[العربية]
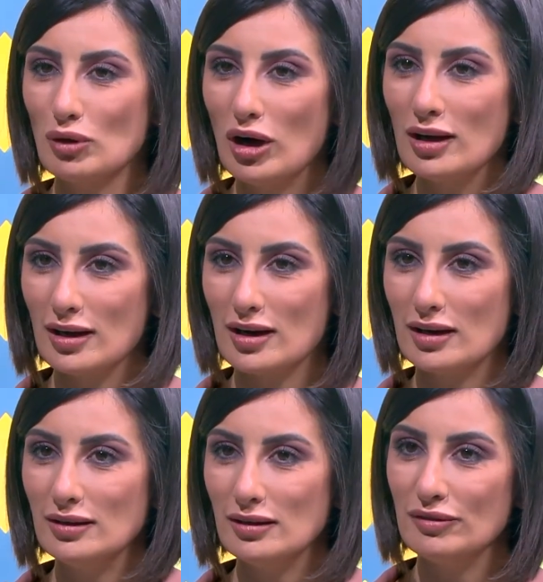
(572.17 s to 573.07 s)

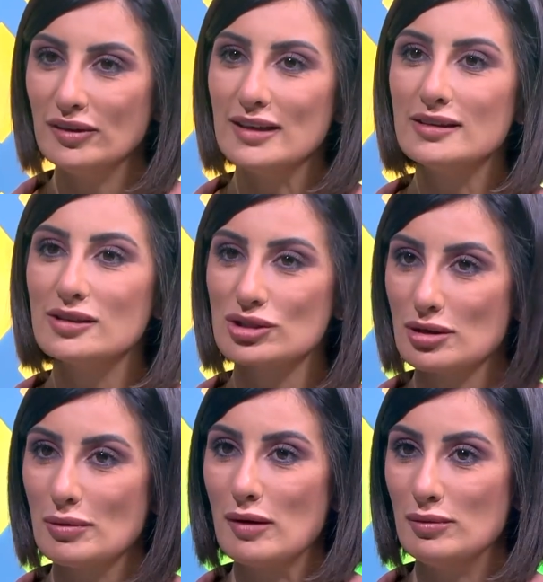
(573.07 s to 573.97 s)
مؤخرا في كثير
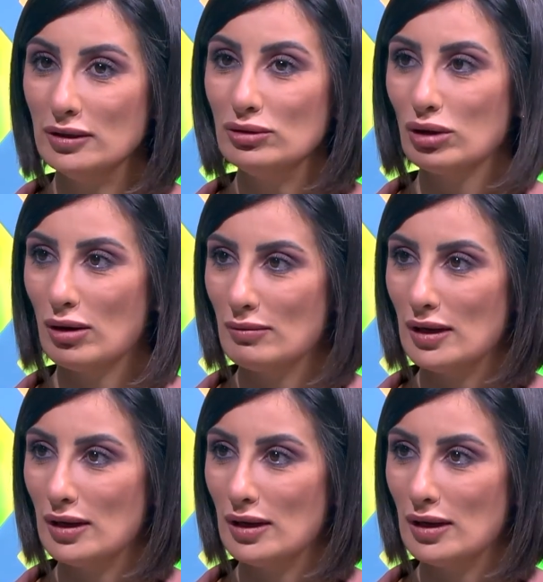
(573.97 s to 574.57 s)
شباب عندهم